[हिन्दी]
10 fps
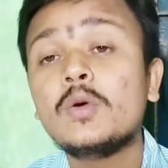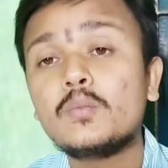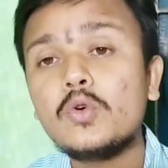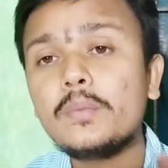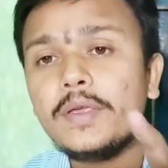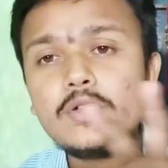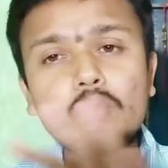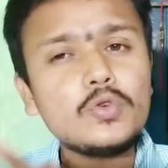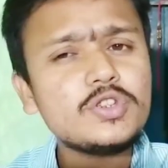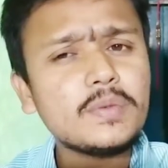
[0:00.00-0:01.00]
वो भी
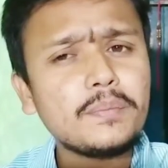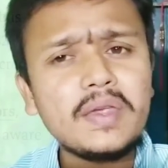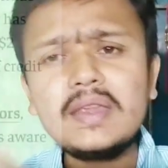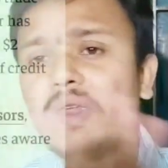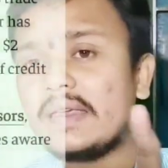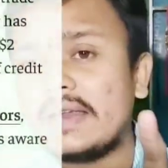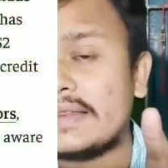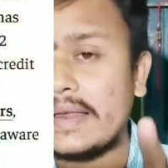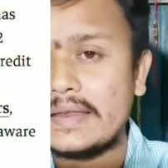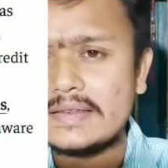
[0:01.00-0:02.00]
कुछ भी नहीं
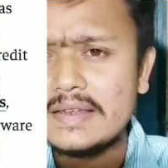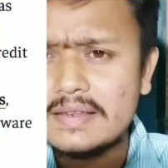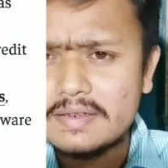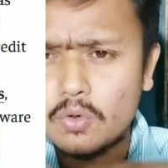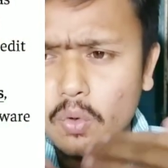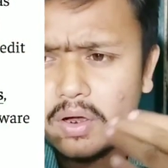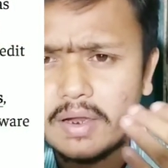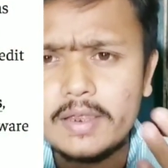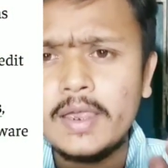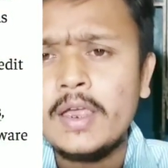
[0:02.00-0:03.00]
लेता है जस्ट ओनली